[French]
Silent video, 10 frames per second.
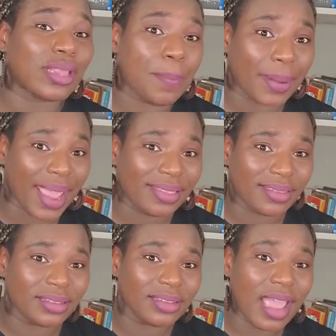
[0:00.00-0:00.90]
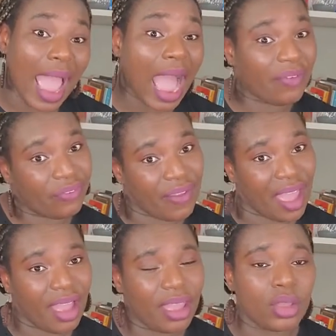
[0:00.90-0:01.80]
t'apprêtes à
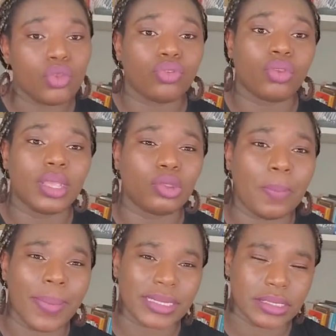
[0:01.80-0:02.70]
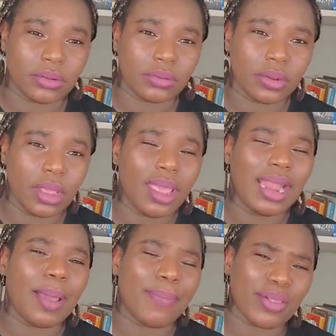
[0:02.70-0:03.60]
faire ce qui te passionne.
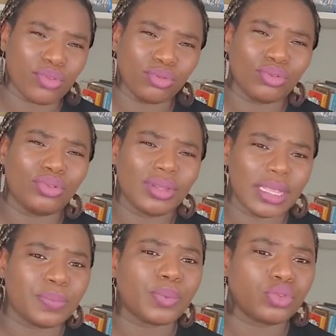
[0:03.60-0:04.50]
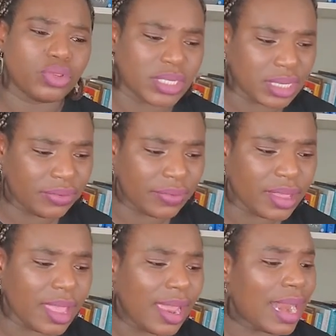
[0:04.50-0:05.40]
La passion te donne d'être productif.
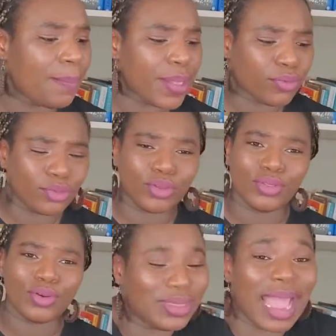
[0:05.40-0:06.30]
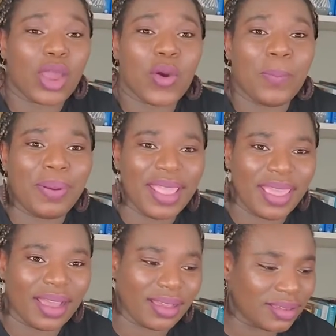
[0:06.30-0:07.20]
La passion te donne
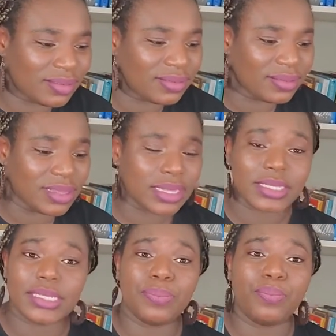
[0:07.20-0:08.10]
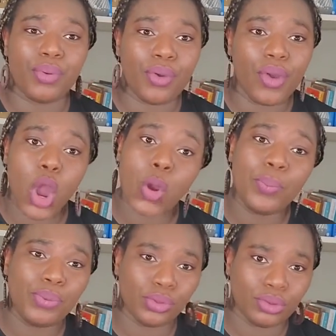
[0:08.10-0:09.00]
d'accomplir si peu en
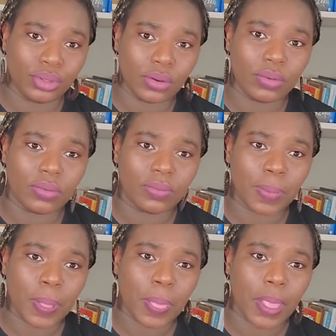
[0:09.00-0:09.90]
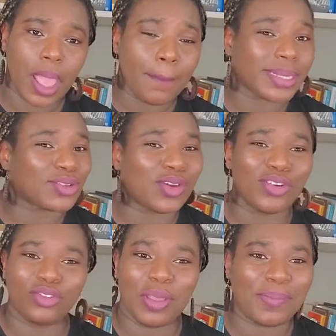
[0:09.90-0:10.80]
peu de temps. Parce que
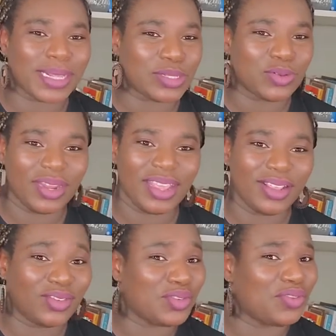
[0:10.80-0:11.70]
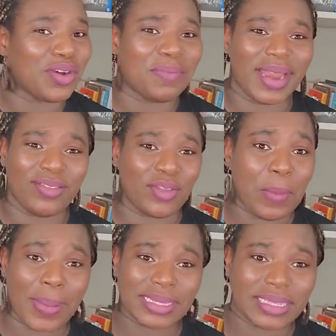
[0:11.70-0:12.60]
quand tu es passionné, tu ne vois pas les
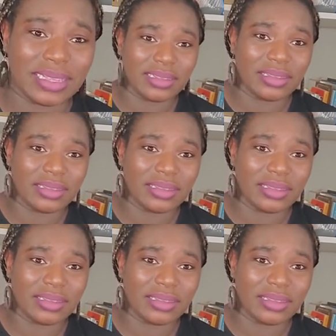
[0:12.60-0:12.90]
heures passer.